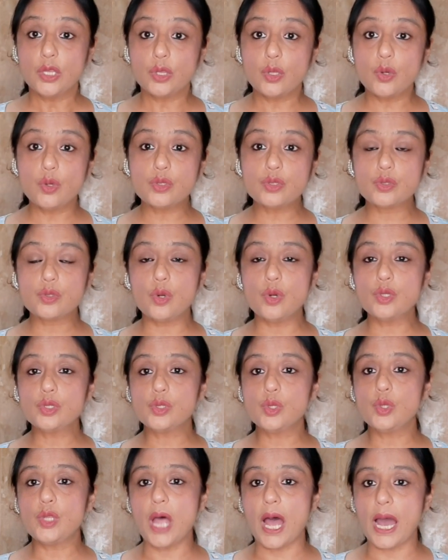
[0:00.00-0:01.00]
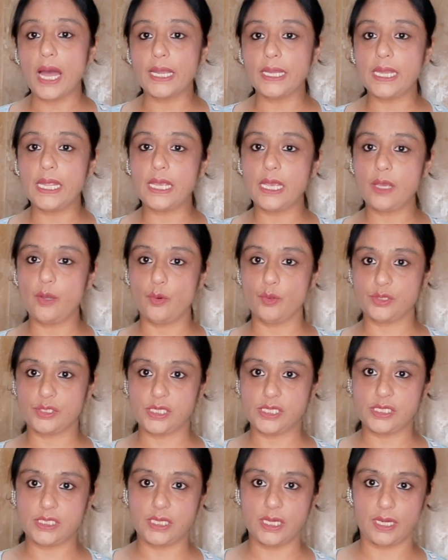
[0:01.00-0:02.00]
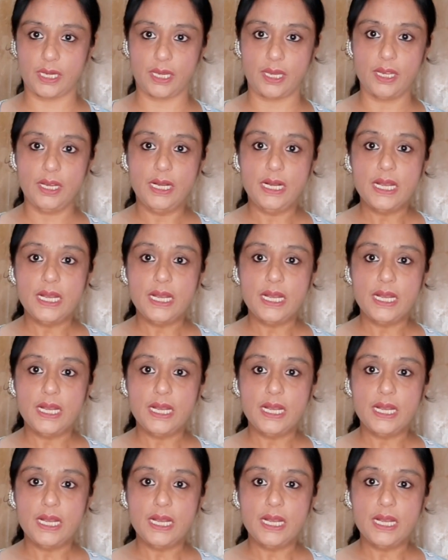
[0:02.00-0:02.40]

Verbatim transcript: तो उसको सुधारने की कोशिश करें